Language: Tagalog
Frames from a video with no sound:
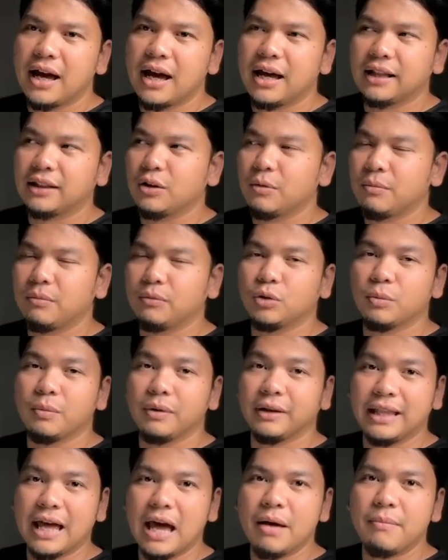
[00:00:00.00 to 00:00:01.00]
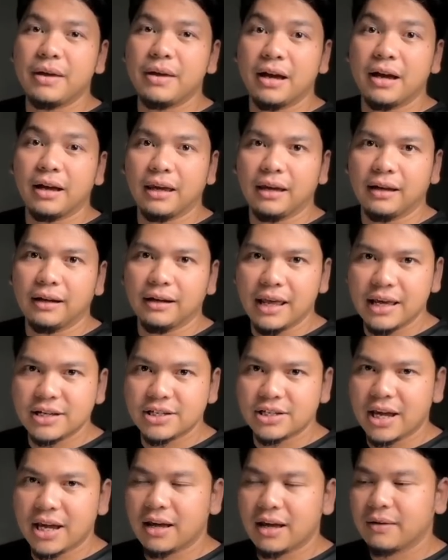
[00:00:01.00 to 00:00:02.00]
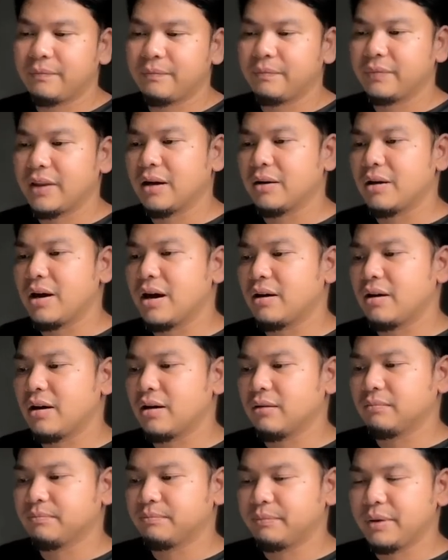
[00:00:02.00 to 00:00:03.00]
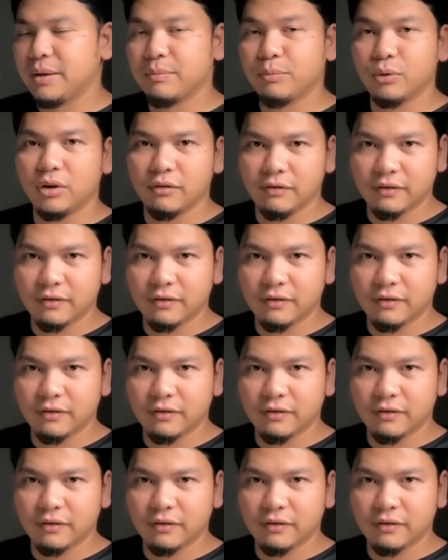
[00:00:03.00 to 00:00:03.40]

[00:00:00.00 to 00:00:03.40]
at dumadami ang iglesia, ang, ang, ang people of